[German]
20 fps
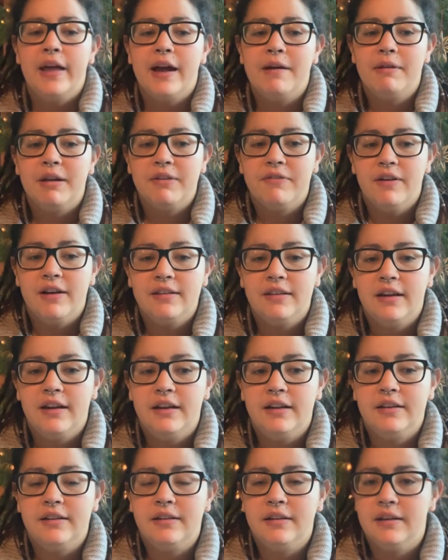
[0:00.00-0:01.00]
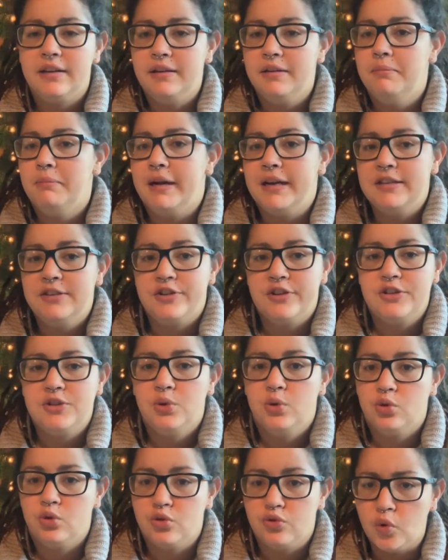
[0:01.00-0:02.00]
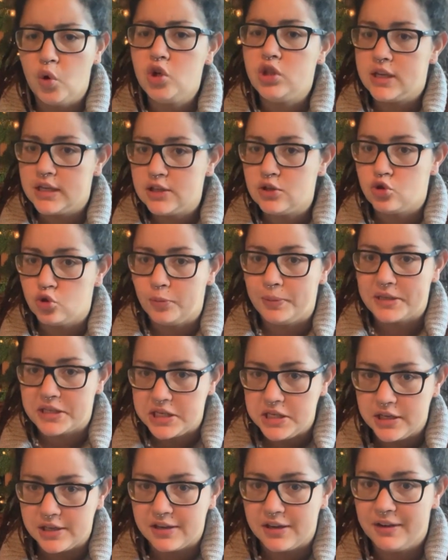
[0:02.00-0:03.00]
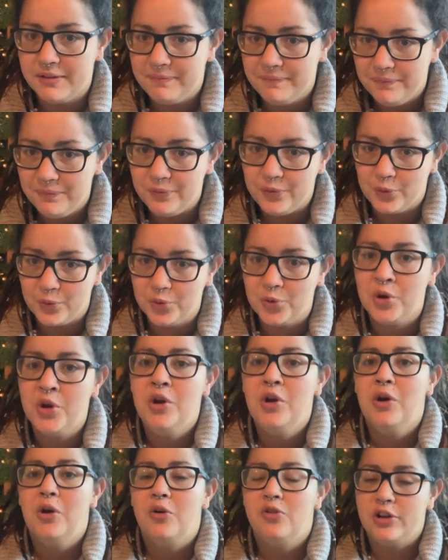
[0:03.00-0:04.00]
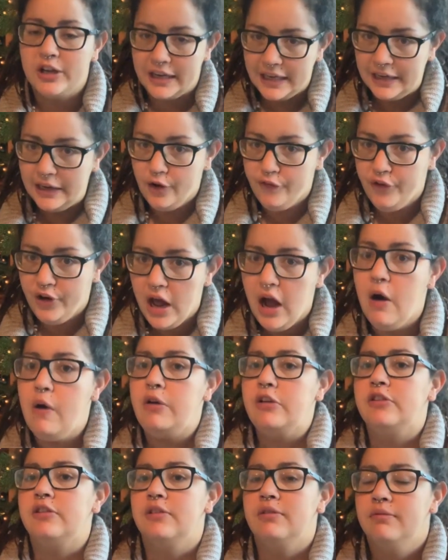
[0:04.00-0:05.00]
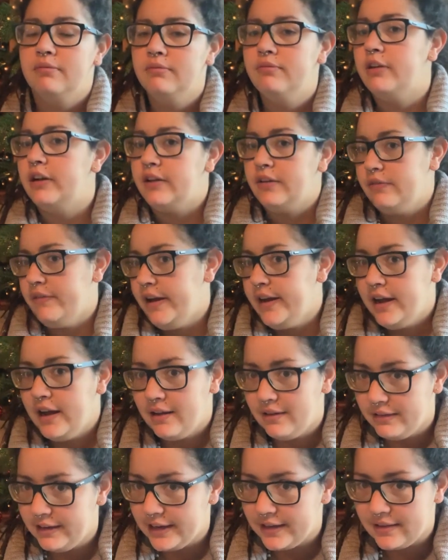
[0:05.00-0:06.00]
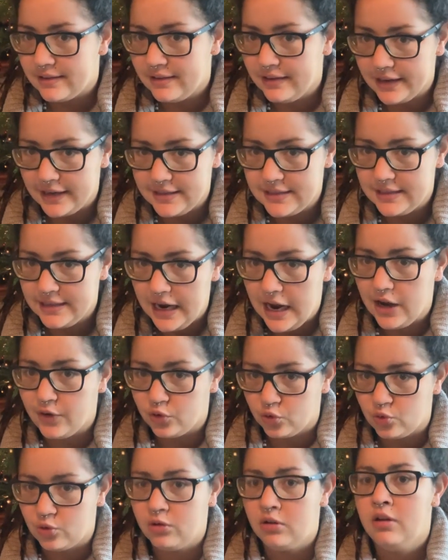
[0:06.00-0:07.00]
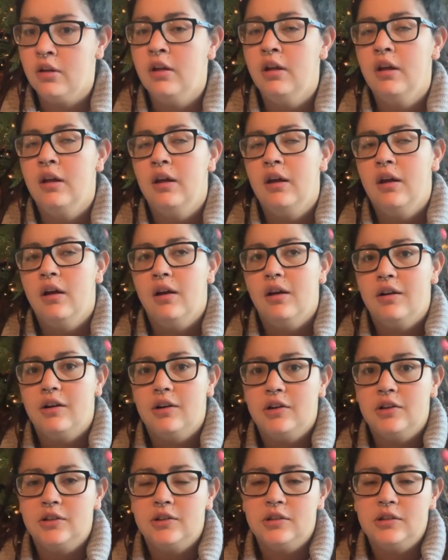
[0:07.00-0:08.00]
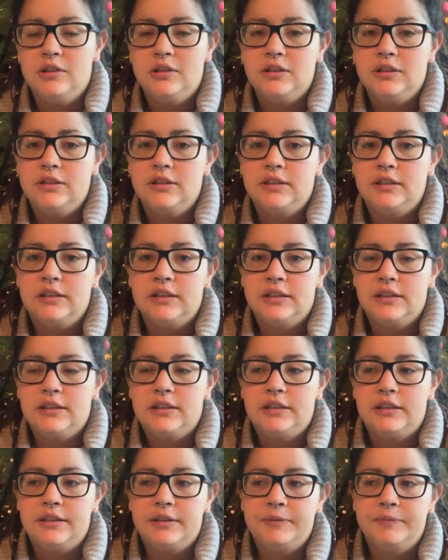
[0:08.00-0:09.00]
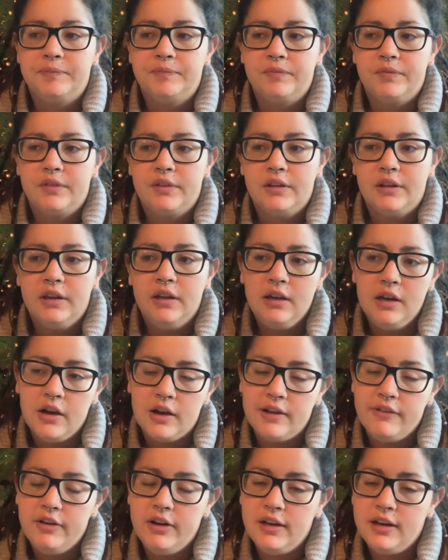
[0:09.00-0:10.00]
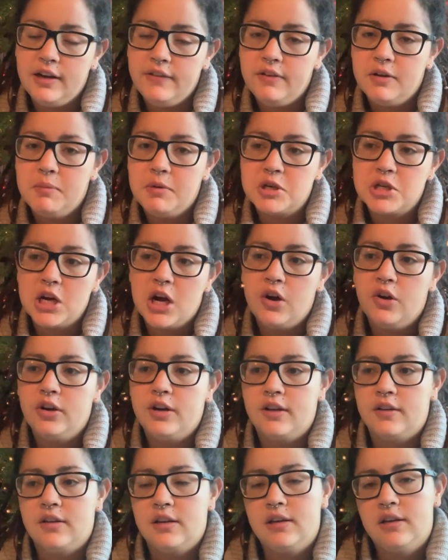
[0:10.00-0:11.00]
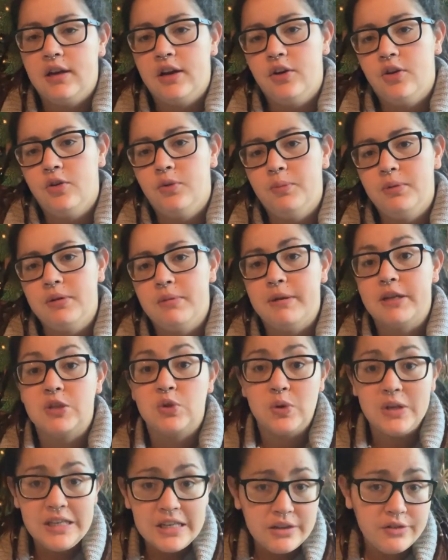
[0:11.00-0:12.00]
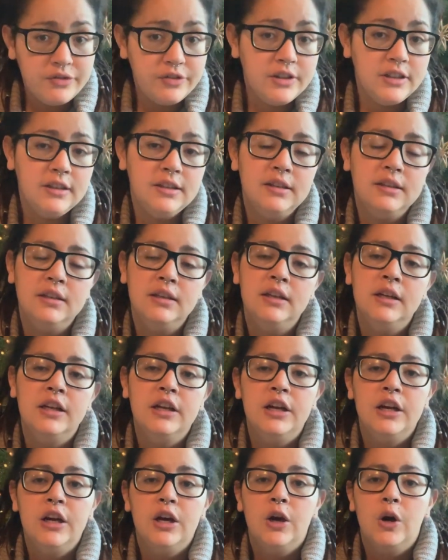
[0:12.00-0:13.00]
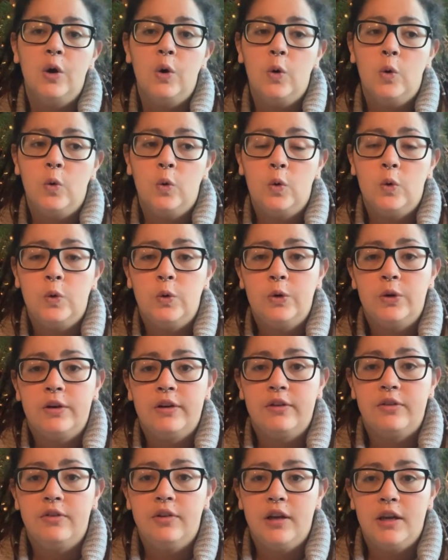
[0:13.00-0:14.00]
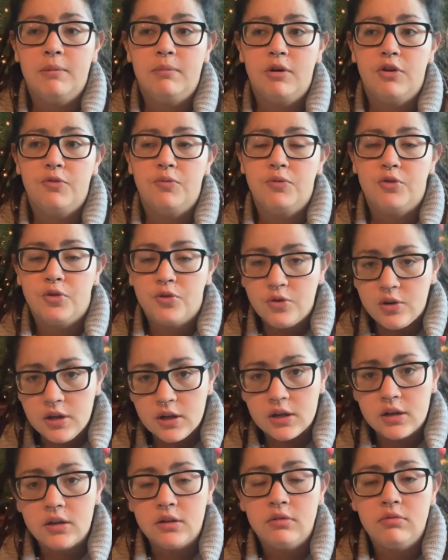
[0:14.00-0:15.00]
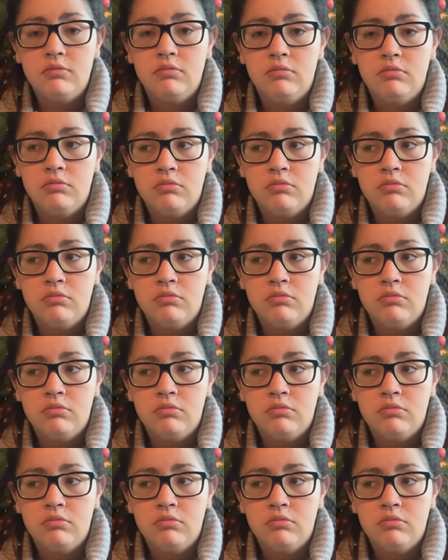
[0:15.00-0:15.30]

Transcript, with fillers: aber ich war es halt in manchen Situationen gewohnt, dass es so passiert. So. Und da gehe ich auch von aus, weil das war ja die letzten 13 Jahre so. Und äh, genau, da werde ich einfach mal schauen, dass ich da noch ein bisschen mehr zu ihr finde und dass wir eben auf dem Turnier